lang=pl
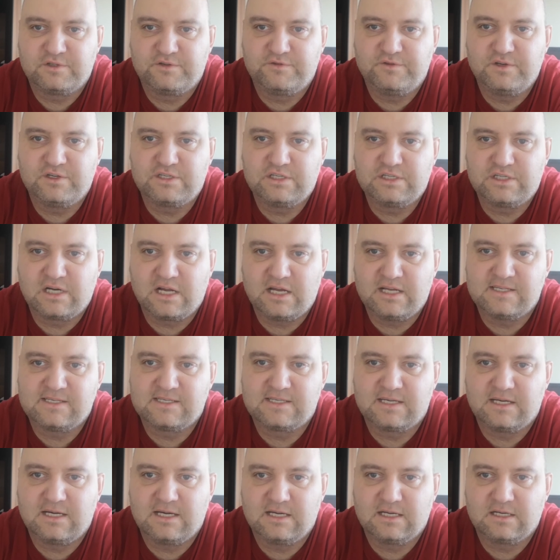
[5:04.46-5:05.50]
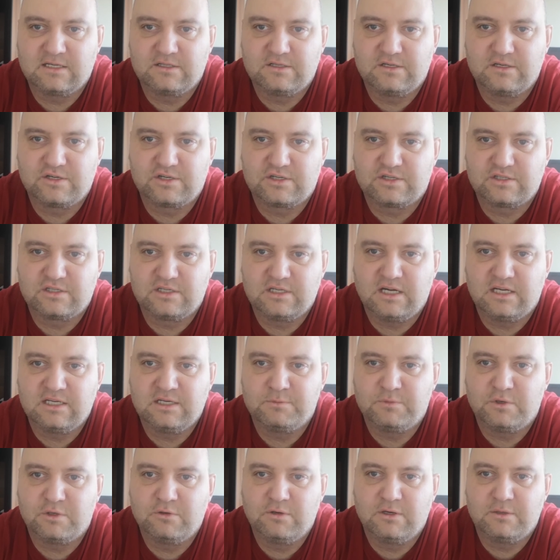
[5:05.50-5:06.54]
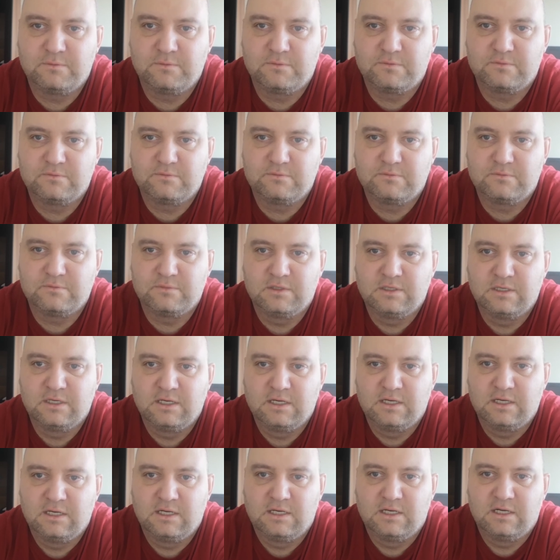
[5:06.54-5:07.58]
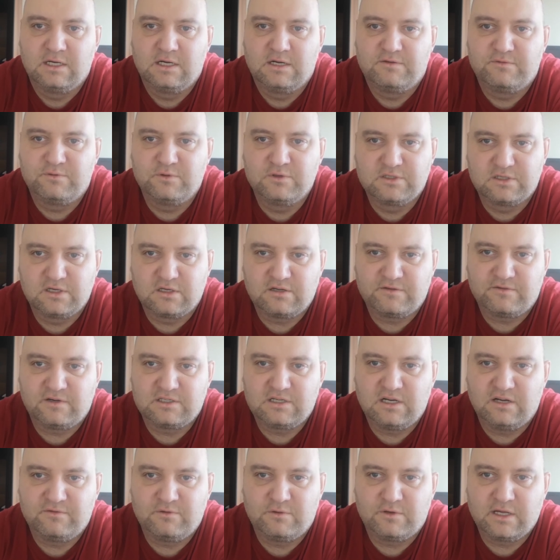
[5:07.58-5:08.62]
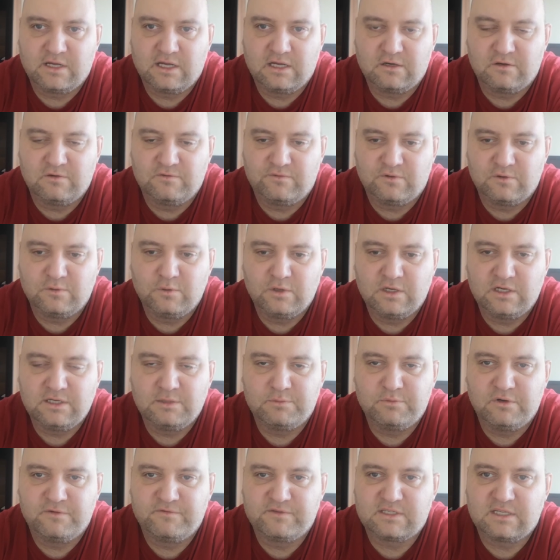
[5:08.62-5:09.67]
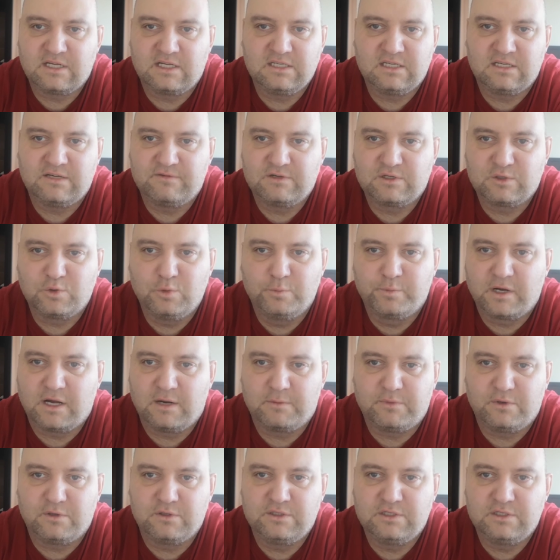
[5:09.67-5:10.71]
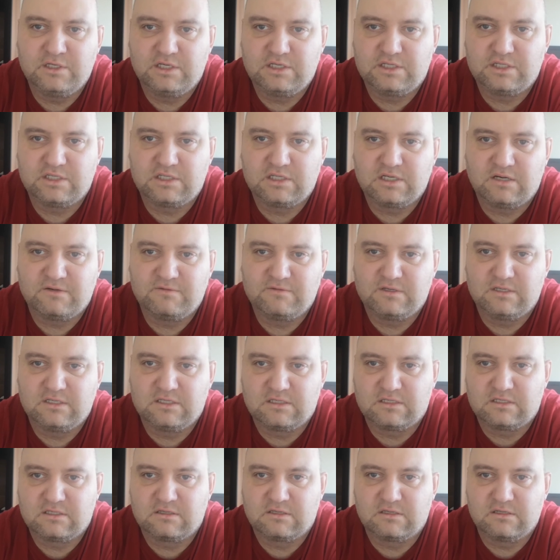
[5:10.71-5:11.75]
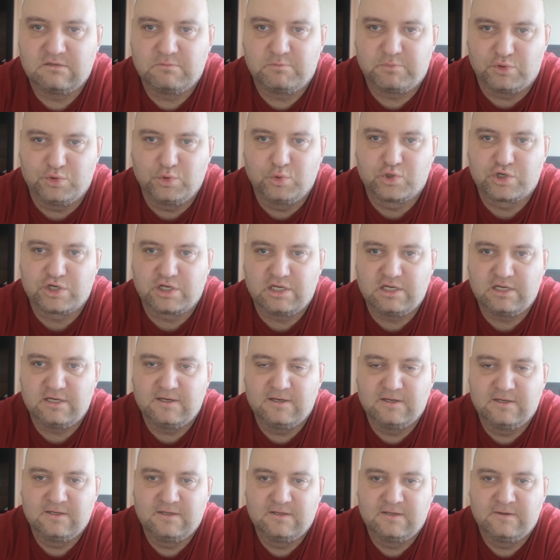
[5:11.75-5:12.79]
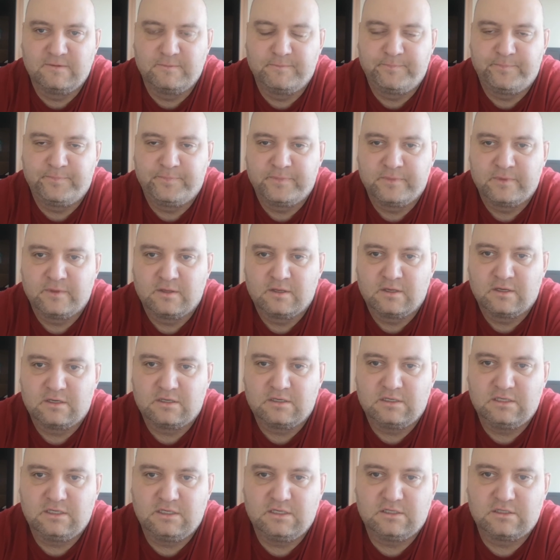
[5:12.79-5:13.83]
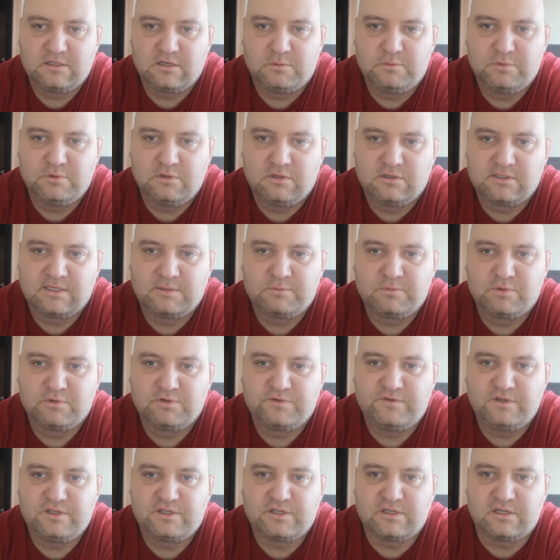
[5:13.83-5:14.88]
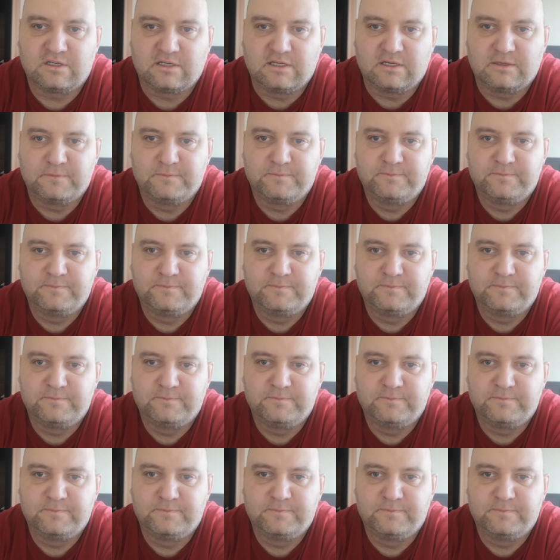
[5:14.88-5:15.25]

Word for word: ćwiczyć ręce, gdyż ja nie mogłem funkcjonować lewą ręką w ogóle, nie byłem w stanie nawet kubka podnieść, nawet y, poduszki i to było ze mną ćwiczone.